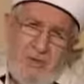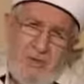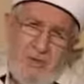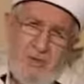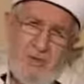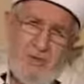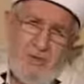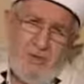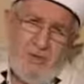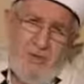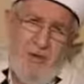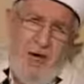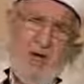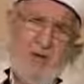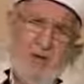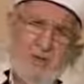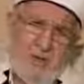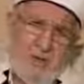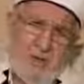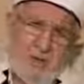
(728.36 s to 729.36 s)

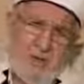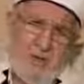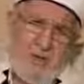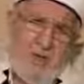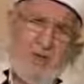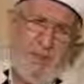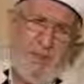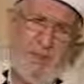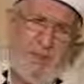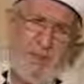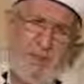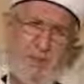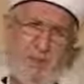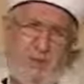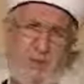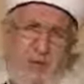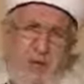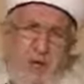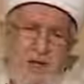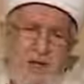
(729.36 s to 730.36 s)
Buhari Müslim
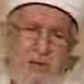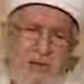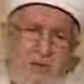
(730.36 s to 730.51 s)
hadisleri var